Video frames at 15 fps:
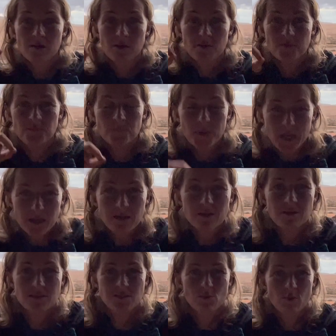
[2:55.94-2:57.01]
w
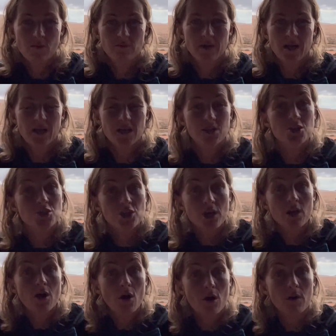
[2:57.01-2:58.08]
pięknych słowach,
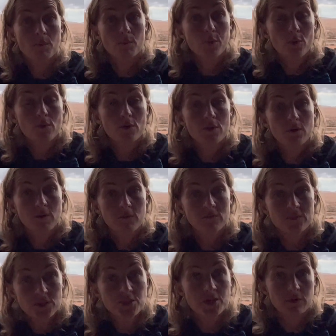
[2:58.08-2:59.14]
gdzie Bóg
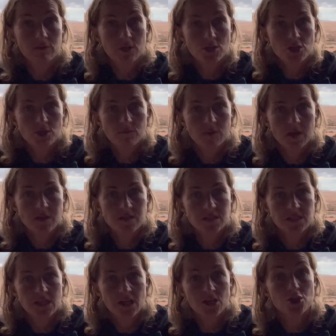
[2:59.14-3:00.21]
widział nasze
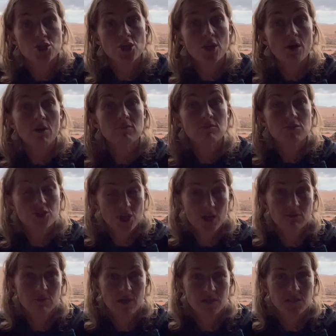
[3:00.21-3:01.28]
miejsce, gdzie On
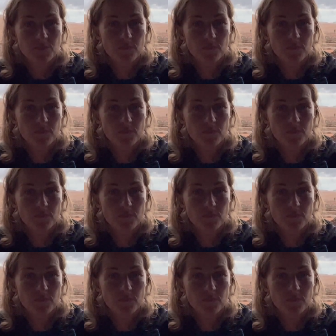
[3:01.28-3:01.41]
chciał nas